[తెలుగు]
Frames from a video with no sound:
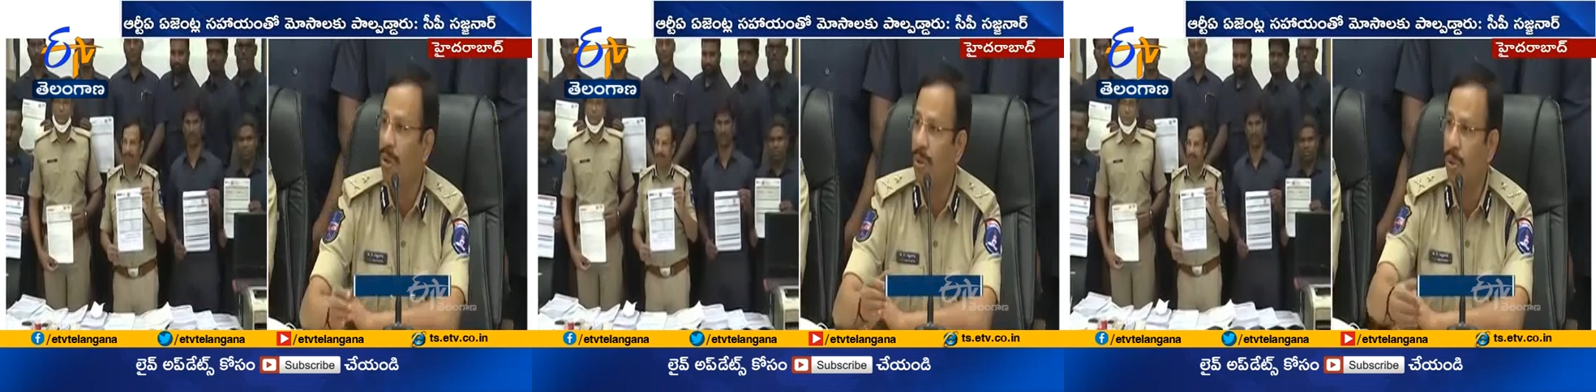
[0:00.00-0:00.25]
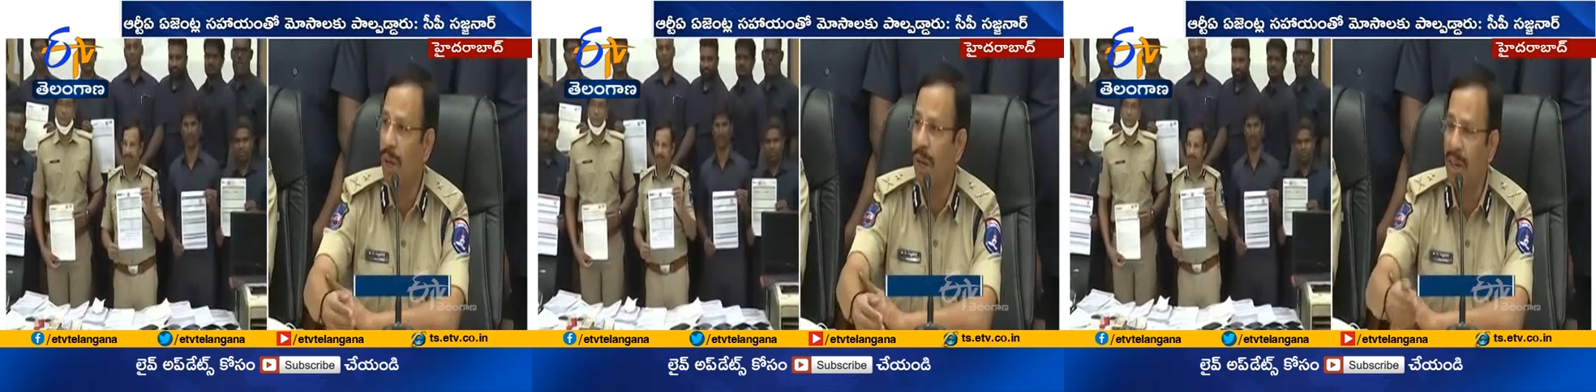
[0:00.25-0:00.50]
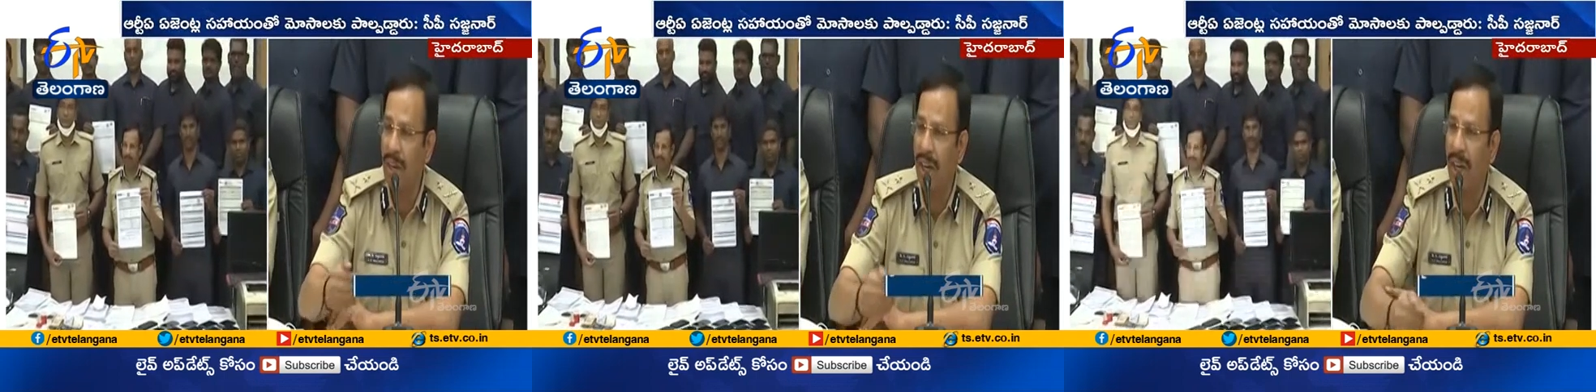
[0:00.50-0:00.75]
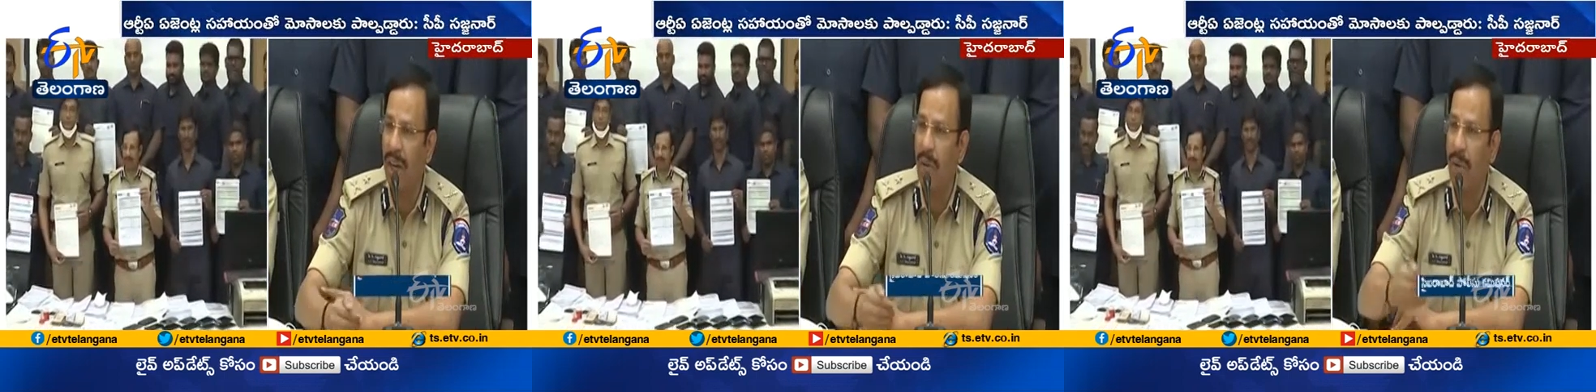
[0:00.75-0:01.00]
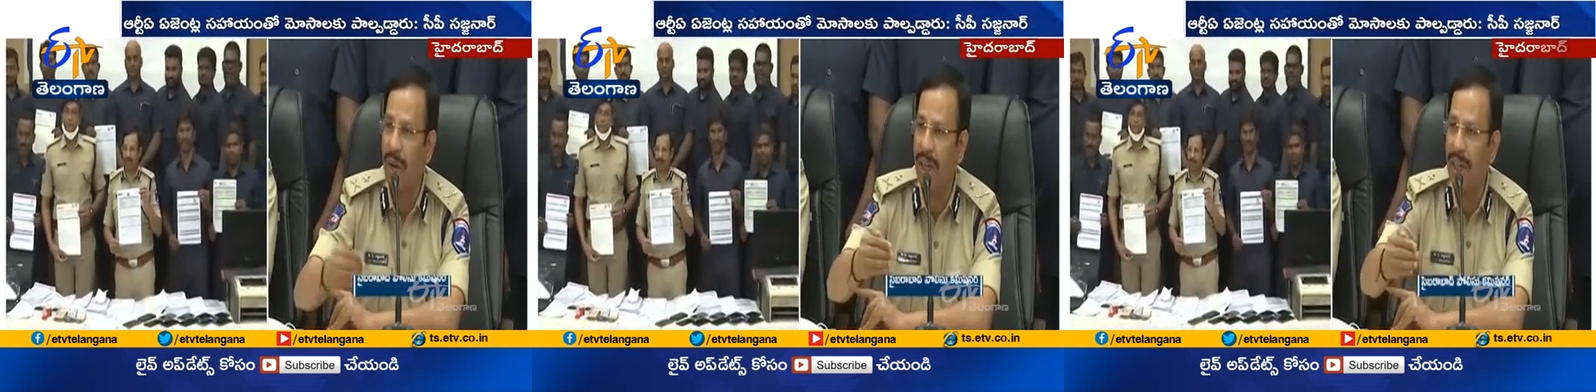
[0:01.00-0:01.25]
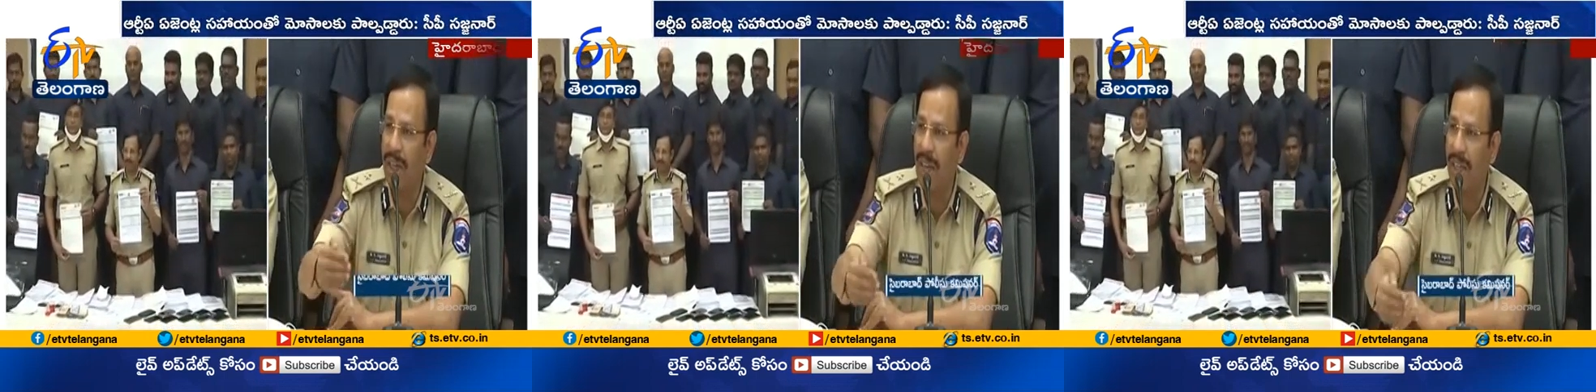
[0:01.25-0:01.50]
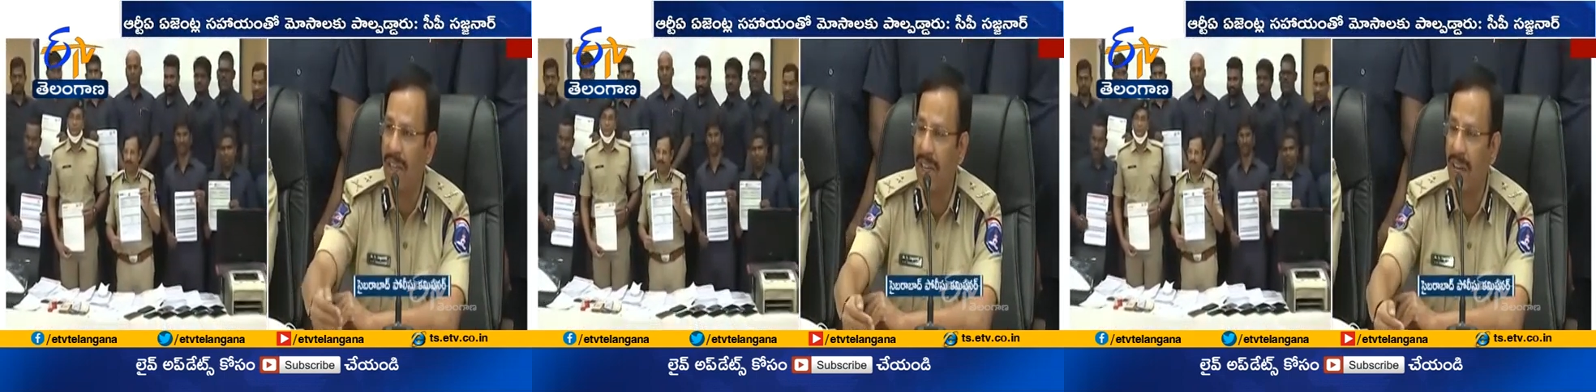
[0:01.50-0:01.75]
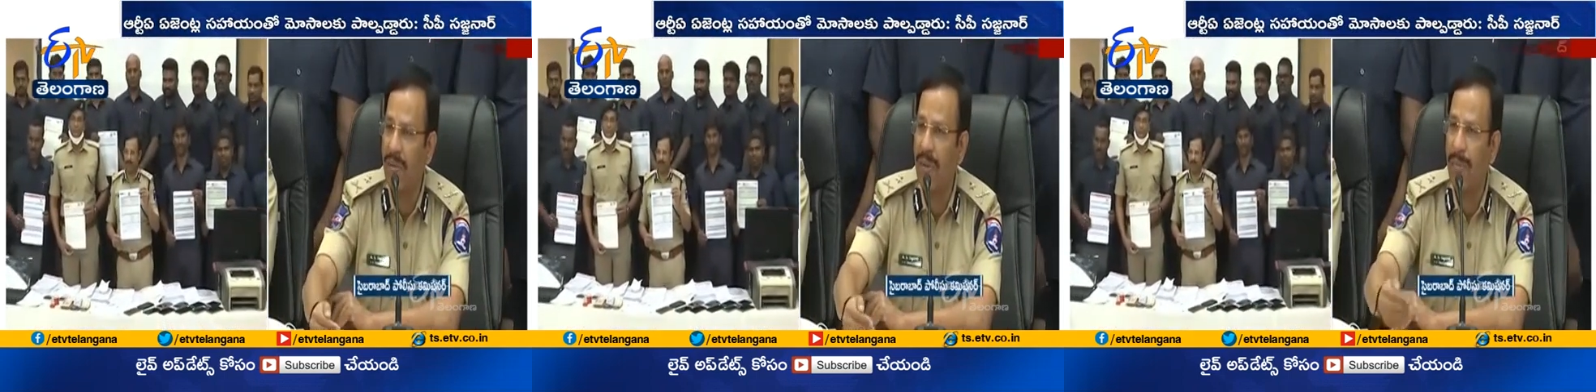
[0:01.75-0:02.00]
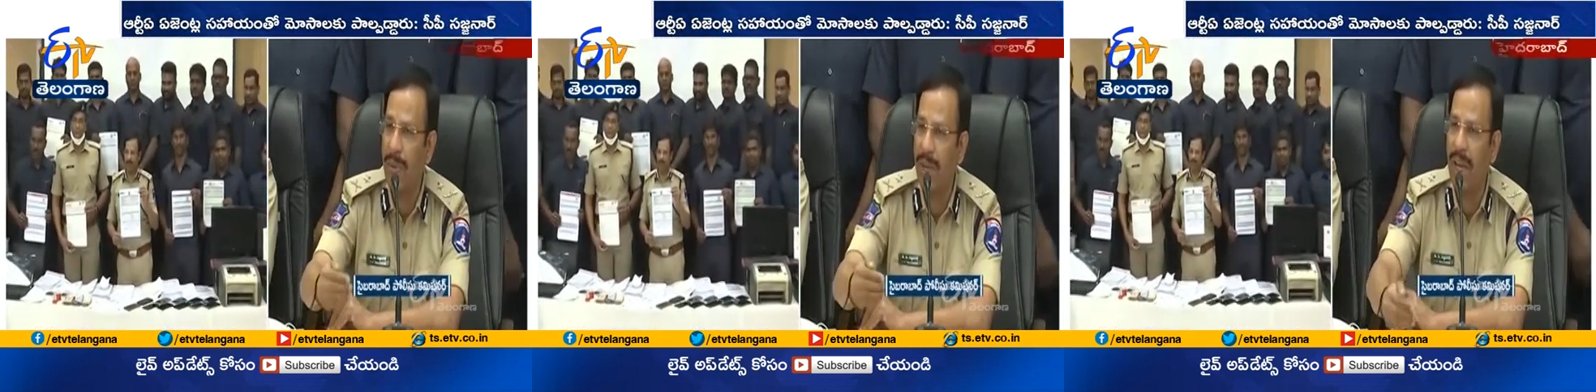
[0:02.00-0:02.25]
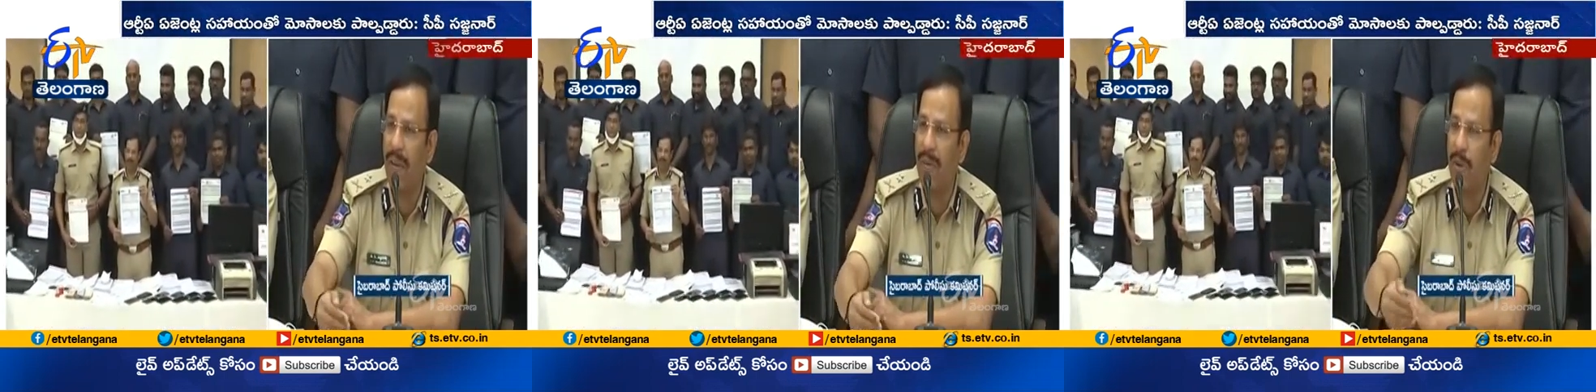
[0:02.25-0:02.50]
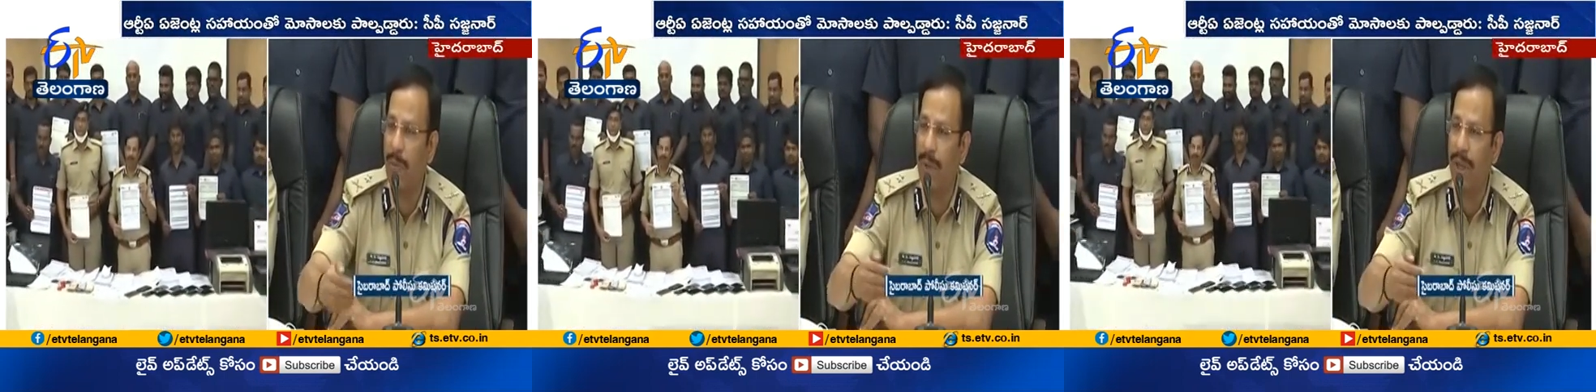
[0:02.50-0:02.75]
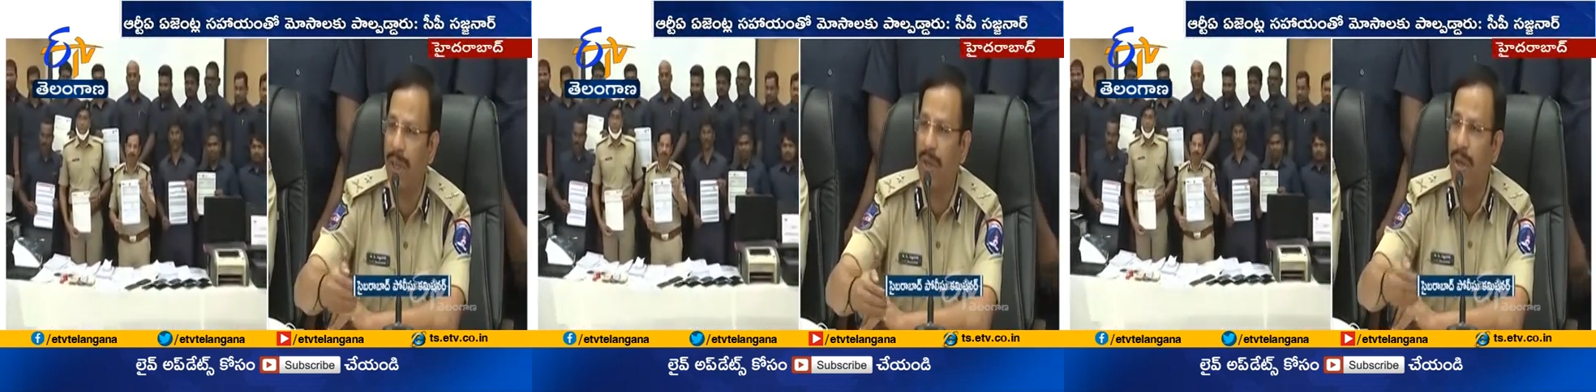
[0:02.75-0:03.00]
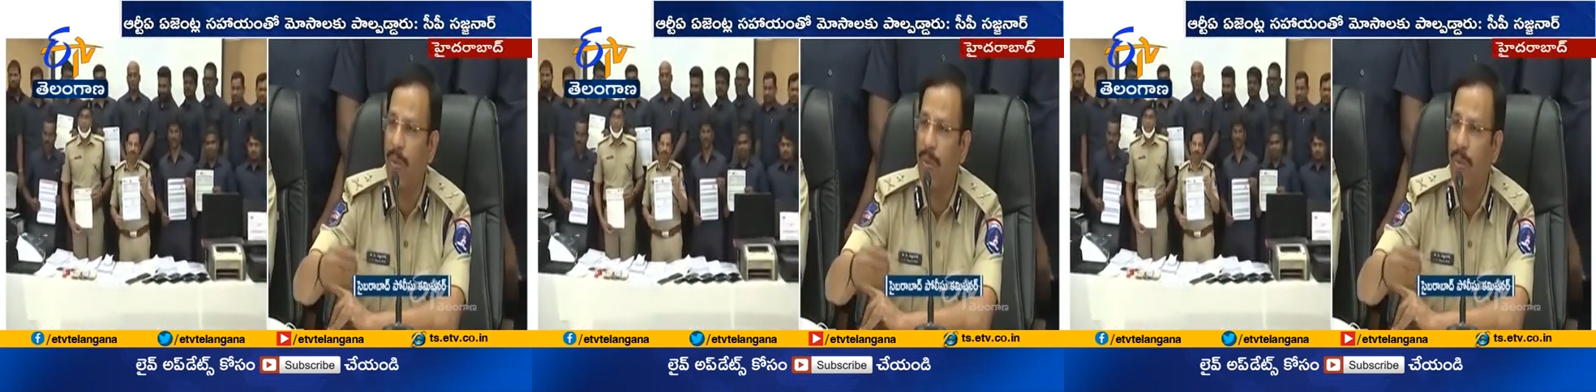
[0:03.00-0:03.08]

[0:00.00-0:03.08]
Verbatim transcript: సో రెండు రకాల ఒకటి నేషనల్ హైవే మెయిన్ హైవేలో పెట్టి